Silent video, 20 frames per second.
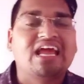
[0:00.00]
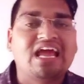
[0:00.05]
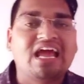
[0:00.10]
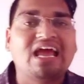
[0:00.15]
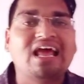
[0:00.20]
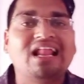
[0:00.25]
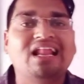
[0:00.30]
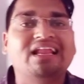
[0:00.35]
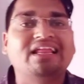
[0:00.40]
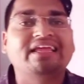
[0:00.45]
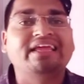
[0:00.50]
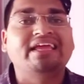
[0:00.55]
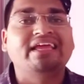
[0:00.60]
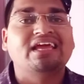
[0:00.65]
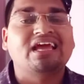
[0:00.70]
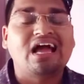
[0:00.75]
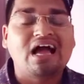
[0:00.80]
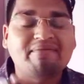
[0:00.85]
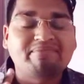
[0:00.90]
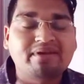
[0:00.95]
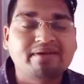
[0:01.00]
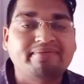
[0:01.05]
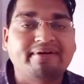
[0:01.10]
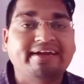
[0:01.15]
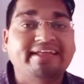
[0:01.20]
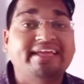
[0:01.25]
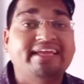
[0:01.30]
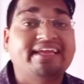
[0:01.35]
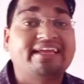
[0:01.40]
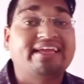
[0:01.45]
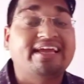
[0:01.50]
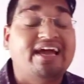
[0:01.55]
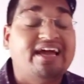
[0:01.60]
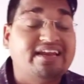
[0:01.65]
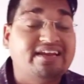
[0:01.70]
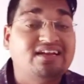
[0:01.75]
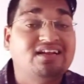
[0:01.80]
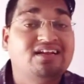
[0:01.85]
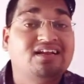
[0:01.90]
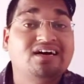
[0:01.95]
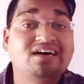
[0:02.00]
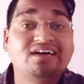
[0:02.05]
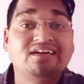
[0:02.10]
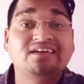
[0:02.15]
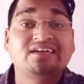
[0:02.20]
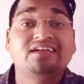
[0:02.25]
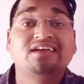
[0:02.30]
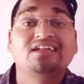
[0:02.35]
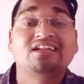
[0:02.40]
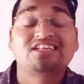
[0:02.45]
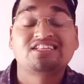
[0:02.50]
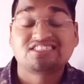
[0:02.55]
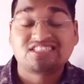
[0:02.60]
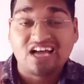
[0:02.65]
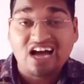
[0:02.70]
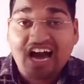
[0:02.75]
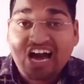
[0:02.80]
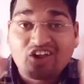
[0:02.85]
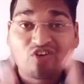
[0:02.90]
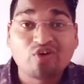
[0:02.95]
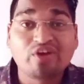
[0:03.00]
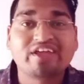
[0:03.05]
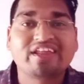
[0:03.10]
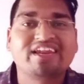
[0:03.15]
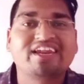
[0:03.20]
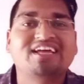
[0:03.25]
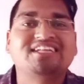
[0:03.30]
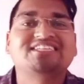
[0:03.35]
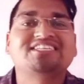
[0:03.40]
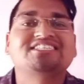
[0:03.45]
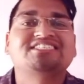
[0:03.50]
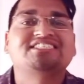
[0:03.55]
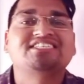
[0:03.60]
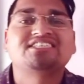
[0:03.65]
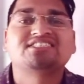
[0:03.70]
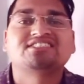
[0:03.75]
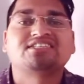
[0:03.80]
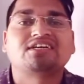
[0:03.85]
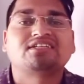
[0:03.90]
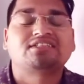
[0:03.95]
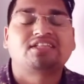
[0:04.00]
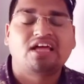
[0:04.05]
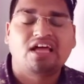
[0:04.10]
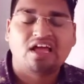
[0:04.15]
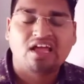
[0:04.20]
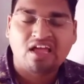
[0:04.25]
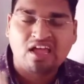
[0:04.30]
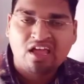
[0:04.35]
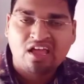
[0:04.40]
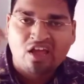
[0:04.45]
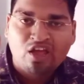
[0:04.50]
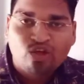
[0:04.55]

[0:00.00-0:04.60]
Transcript: एल ई एवरीबडी कैन लर्न इंग्लिश हर कोई अंग्रेजी सीख सकता है